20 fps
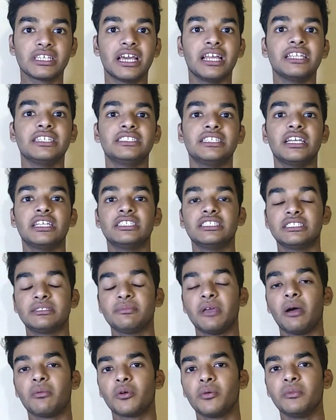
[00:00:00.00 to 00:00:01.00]
रिचार्ज जिसमें
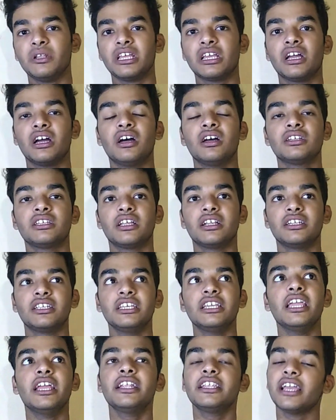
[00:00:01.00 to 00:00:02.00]
आपको मिलेगा थर्टी
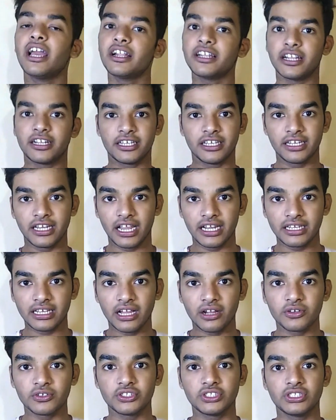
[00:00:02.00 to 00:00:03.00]
एट या थर्टी नाइन का
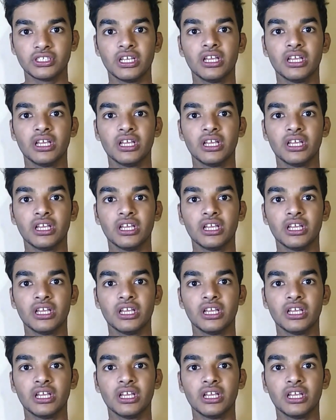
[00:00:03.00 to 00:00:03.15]
कुछ